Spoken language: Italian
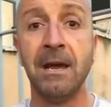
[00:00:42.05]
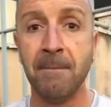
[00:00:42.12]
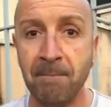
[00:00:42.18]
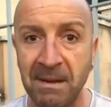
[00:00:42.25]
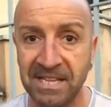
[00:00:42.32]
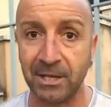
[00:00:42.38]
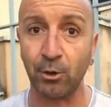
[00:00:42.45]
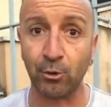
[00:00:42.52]

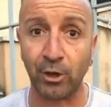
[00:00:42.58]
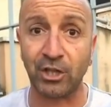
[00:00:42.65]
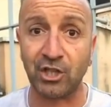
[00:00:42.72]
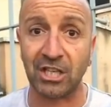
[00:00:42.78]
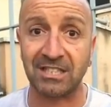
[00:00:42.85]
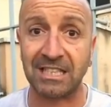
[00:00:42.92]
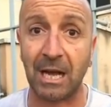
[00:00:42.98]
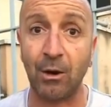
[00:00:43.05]
mi dicono che
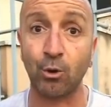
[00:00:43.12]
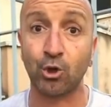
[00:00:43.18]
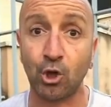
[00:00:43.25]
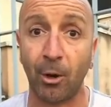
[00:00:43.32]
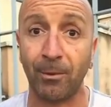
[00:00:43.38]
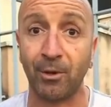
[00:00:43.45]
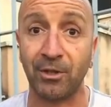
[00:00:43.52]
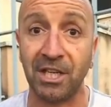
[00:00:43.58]
c'è stato un
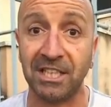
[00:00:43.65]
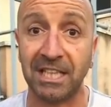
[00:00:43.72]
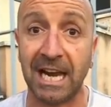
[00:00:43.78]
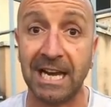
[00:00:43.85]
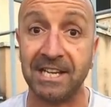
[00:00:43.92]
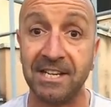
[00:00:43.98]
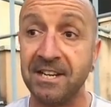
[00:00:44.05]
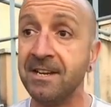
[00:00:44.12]
sciopero di
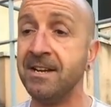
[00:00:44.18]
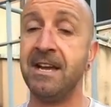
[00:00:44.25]
treni.